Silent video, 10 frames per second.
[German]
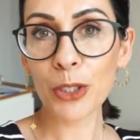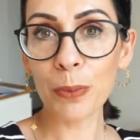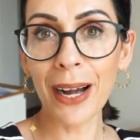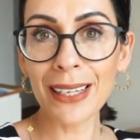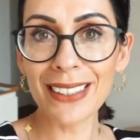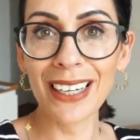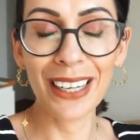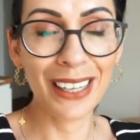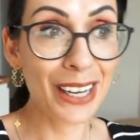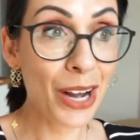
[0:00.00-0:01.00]
gespannt,
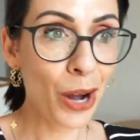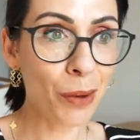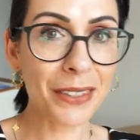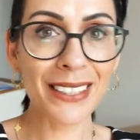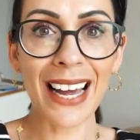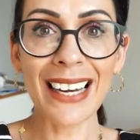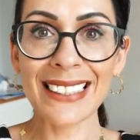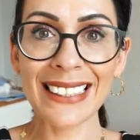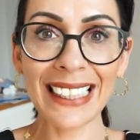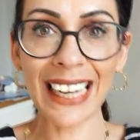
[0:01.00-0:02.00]
ob das
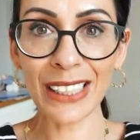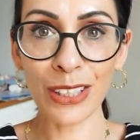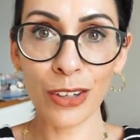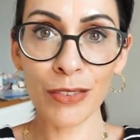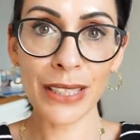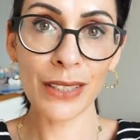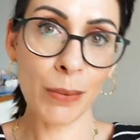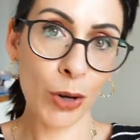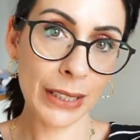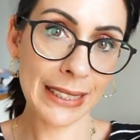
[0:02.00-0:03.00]
alles glatt läuft. Also
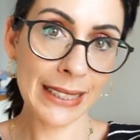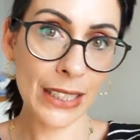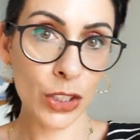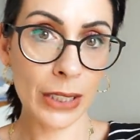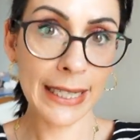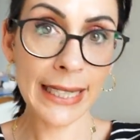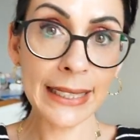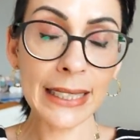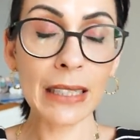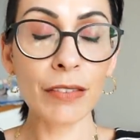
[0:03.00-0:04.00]
der Moritz ist ja schon
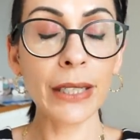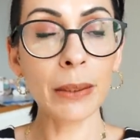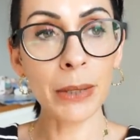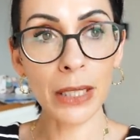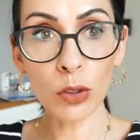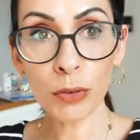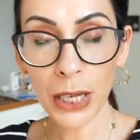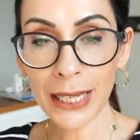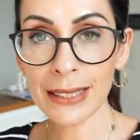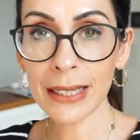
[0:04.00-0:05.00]
16, er fliegt mit der
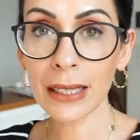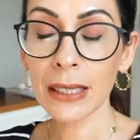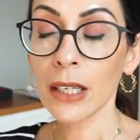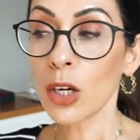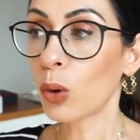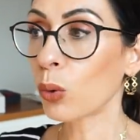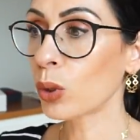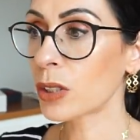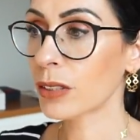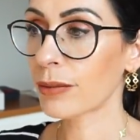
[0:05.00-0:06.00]
Lufthansa.
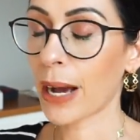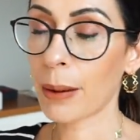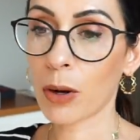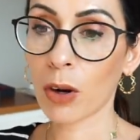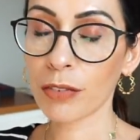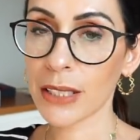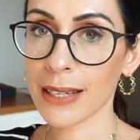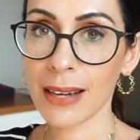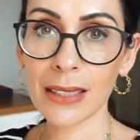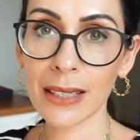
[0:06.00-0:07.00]
Und wir haben auch auf der
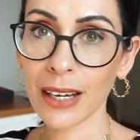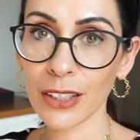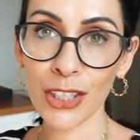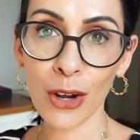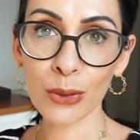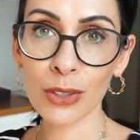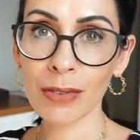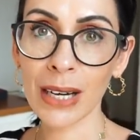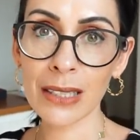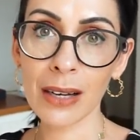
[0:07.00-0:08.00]
Seite nachgeschaut und
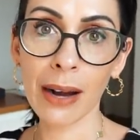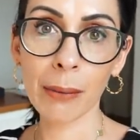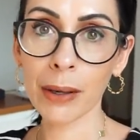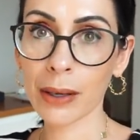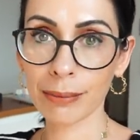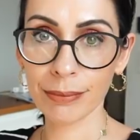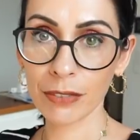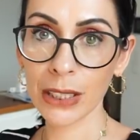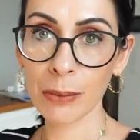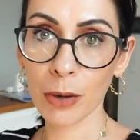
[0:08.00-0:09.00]
so weiter, aber
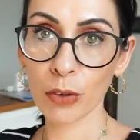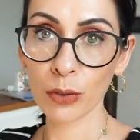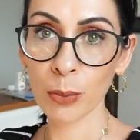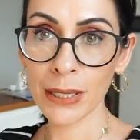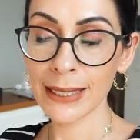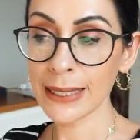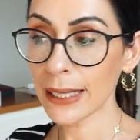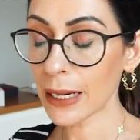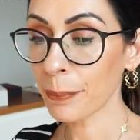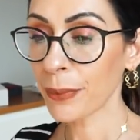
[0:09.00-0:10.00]
wir gehen mal auf Nummer
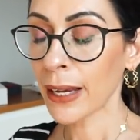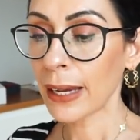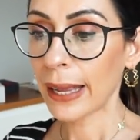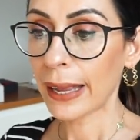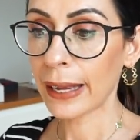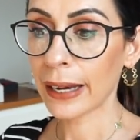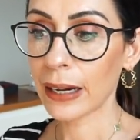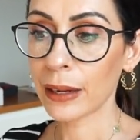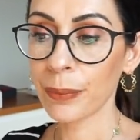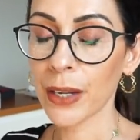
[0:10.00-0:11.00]
sicher.
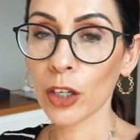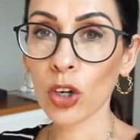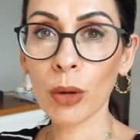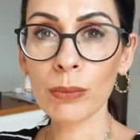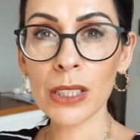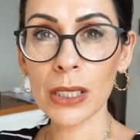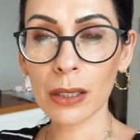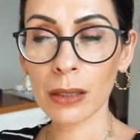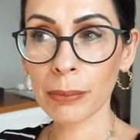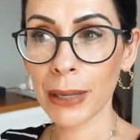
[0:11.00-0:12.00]
Er kommt
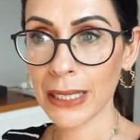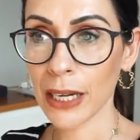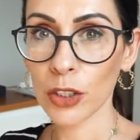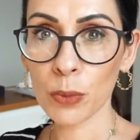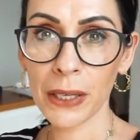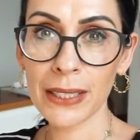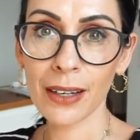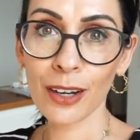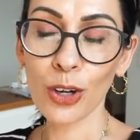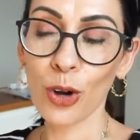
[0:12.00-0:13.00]
äh, ein paar Tage
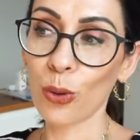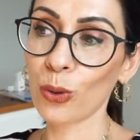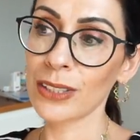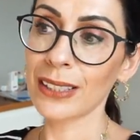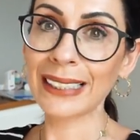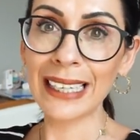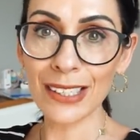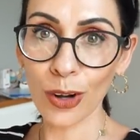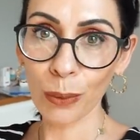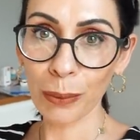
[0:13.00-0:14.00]
später und
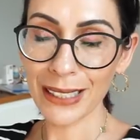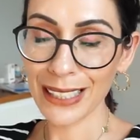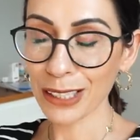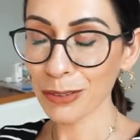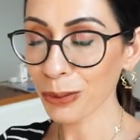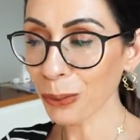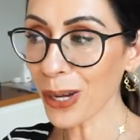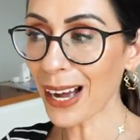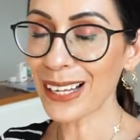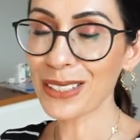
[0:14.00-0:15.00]
geht auch ein paar Tage
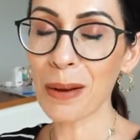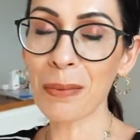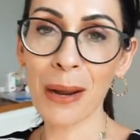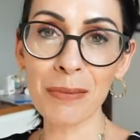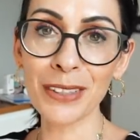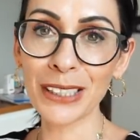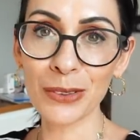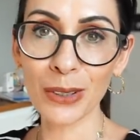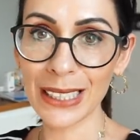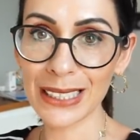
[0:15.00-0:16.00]
früher. Also er bleibt
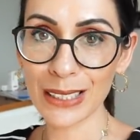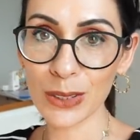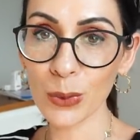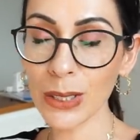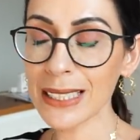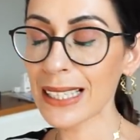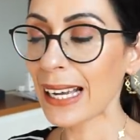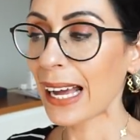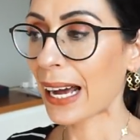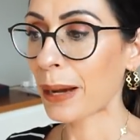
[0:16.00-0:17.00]
wirklich nur ganz, ganz kurz.
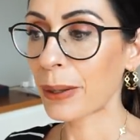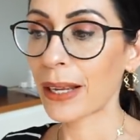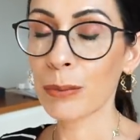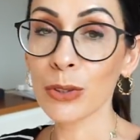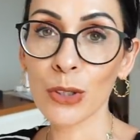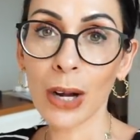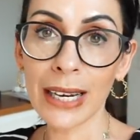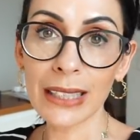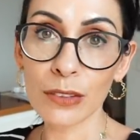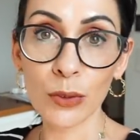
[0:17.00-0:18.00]
Aber er muss noch
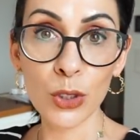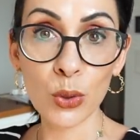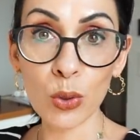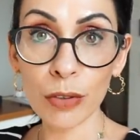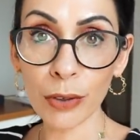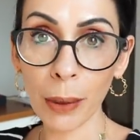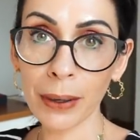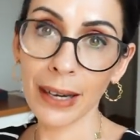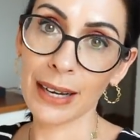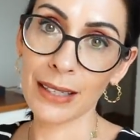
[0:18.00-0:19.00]
einiges für die die Schule
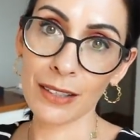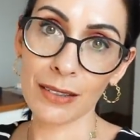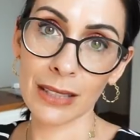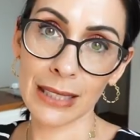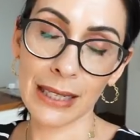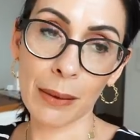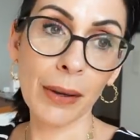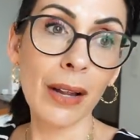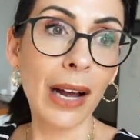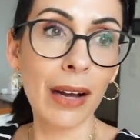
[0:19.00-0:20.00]
vorbereiten und deshalb
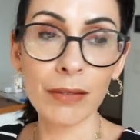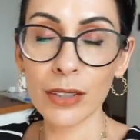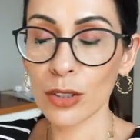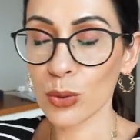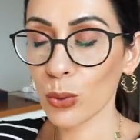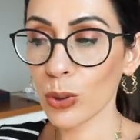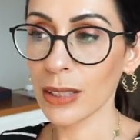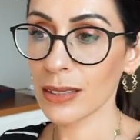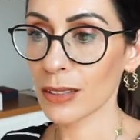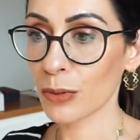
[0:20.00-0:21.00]
haben wir so
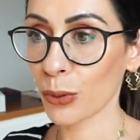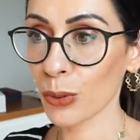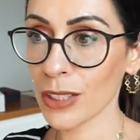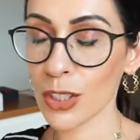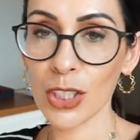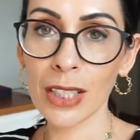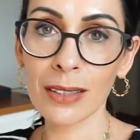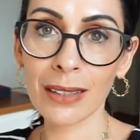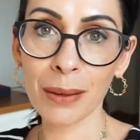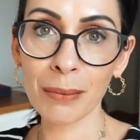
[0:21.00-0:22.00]
jetzt das für uns
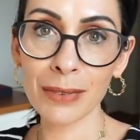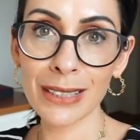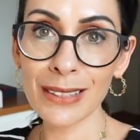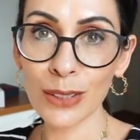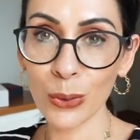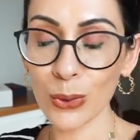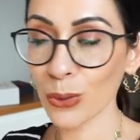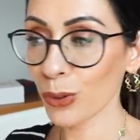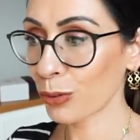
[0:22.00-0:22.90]
entschieden, haben diese Lösung